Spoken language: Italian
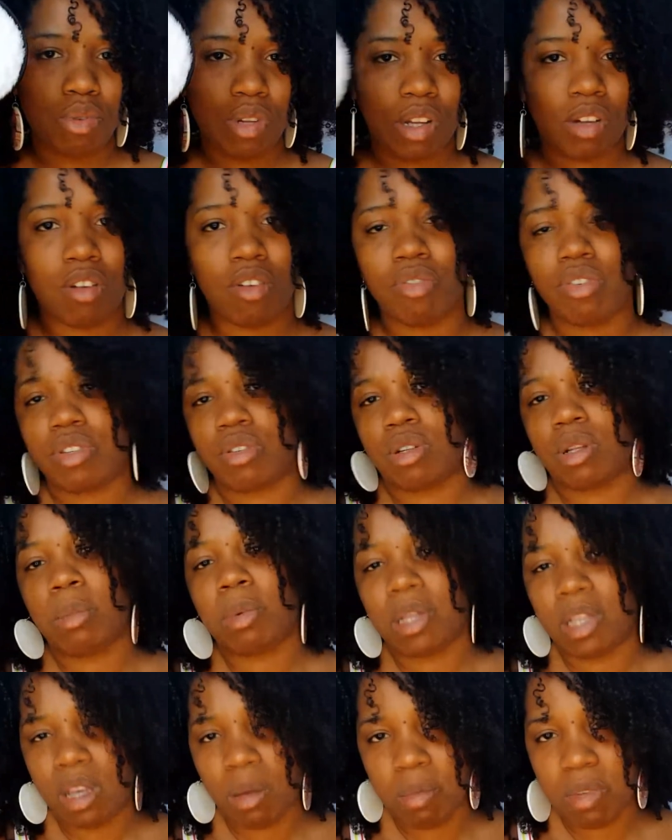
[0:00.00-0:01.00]
una confezione
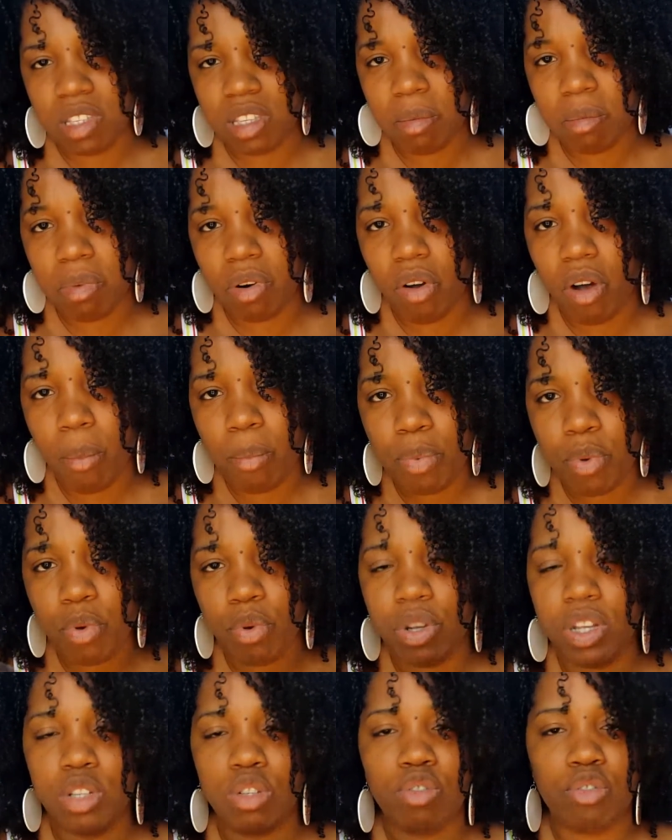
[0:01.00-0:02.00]
perché mi sembrava
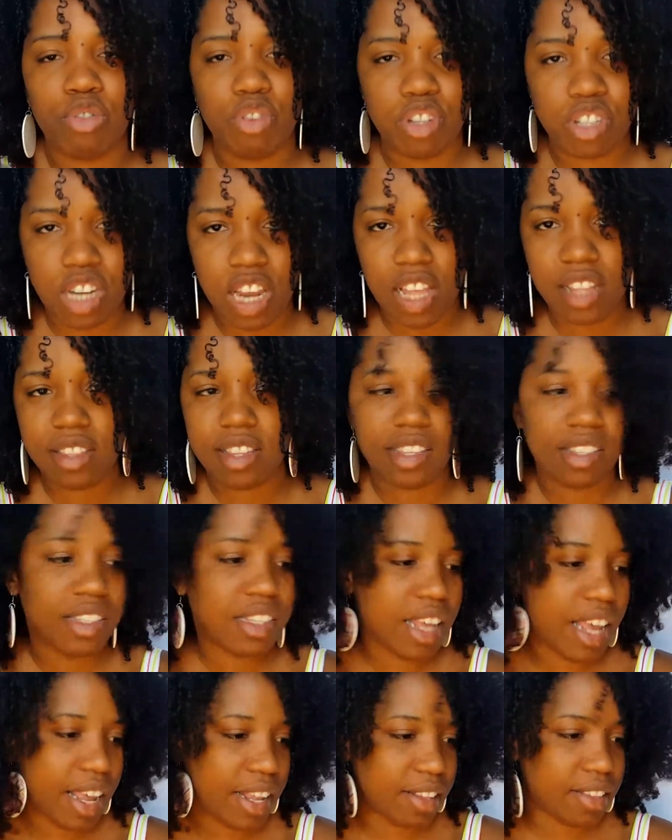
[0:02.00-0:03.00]
più che sufficiente
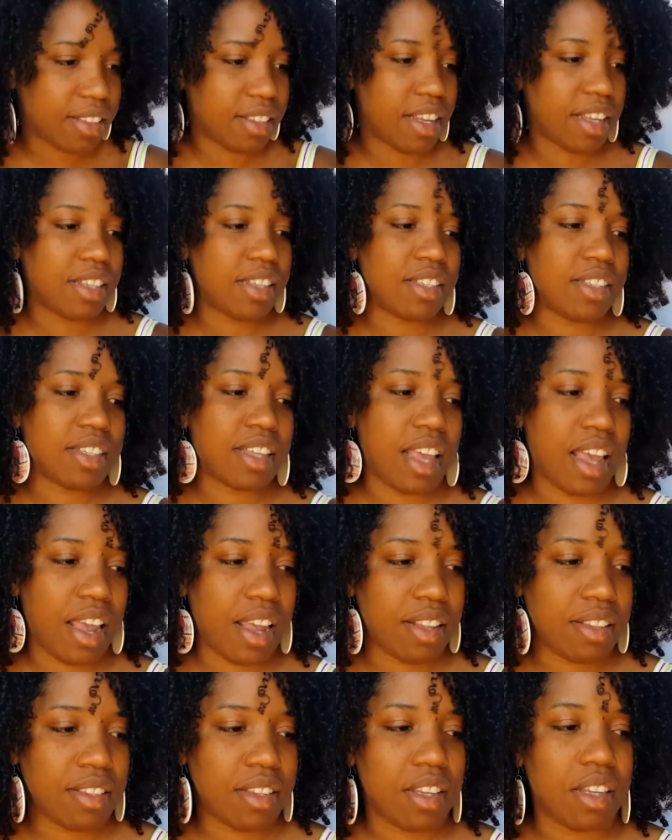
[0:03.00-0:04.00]
sette
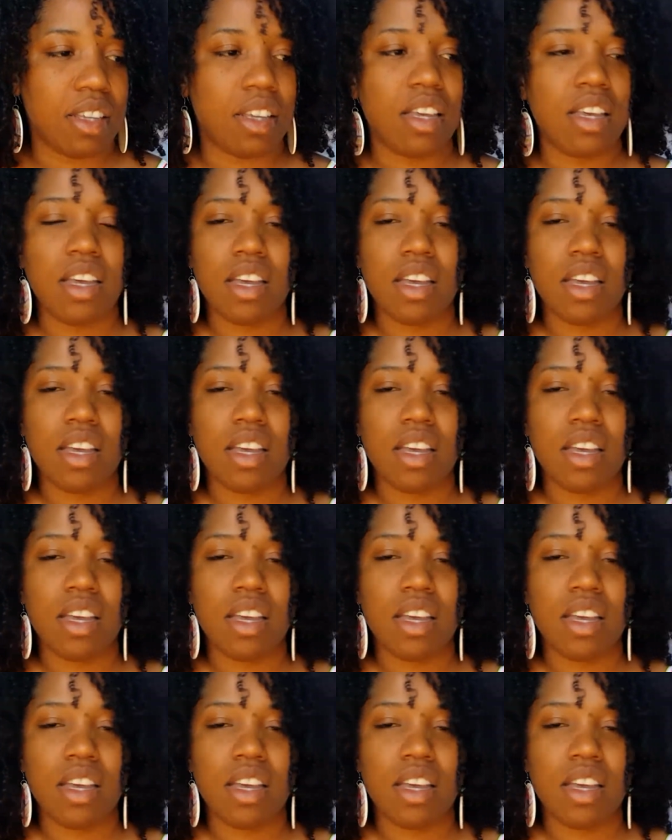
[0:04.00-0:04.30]
dischetti